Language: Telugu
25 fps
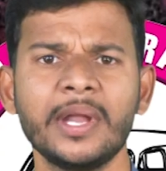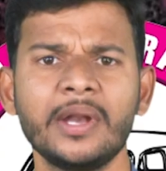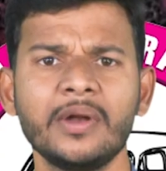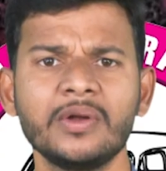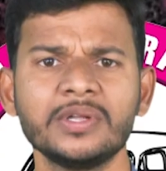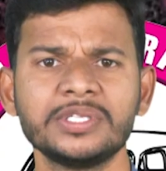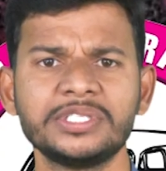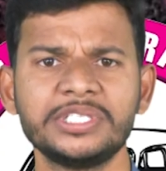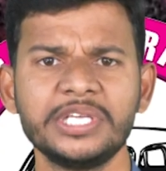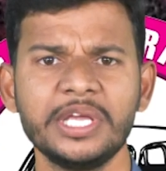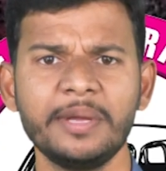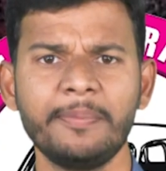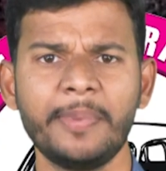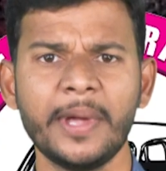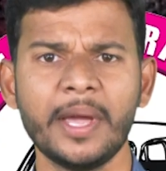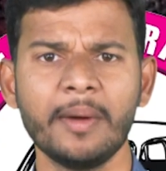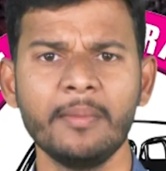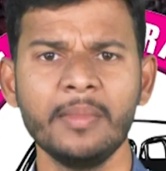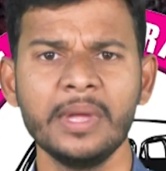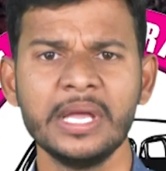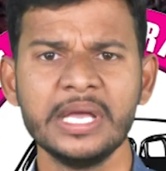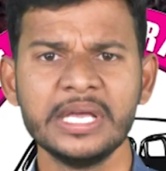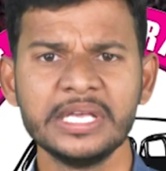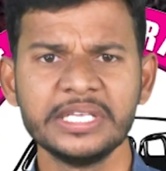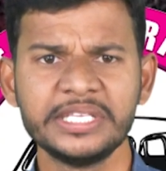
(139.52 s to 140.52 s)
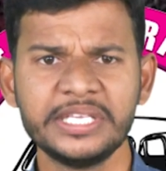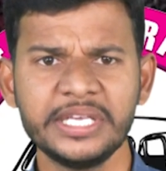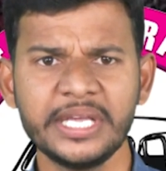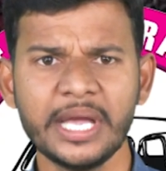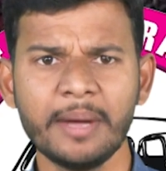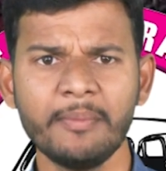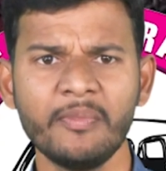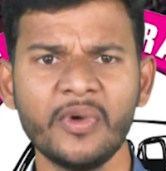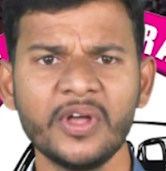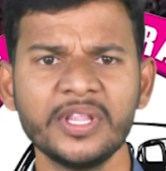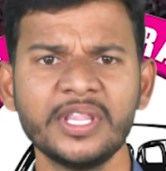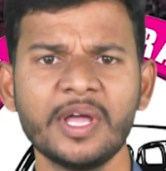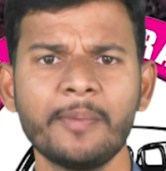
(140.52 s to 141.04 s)
పేరును సిపిఎం
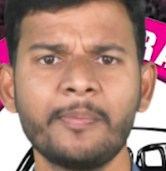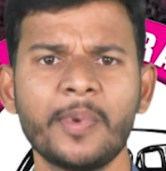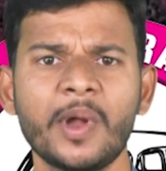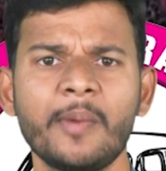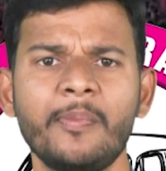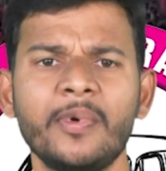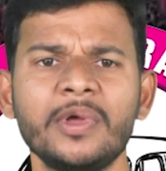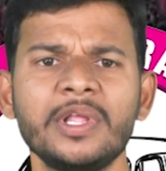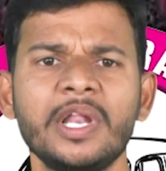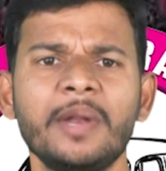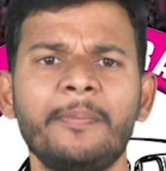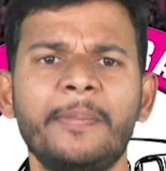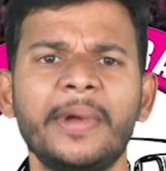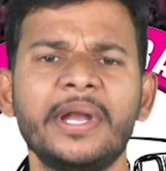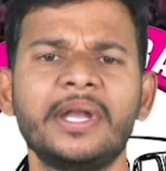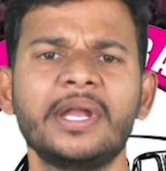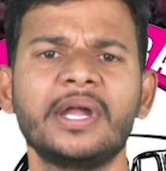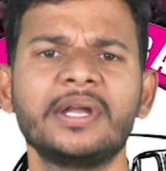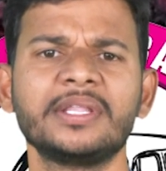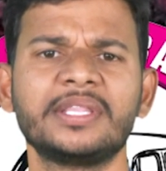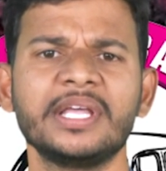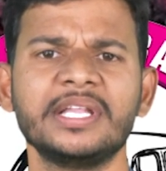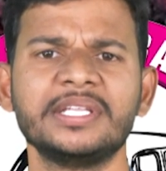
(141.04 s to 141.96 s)
సీఎం వద్ద ప్రపోజల్ పెట్టినట్టు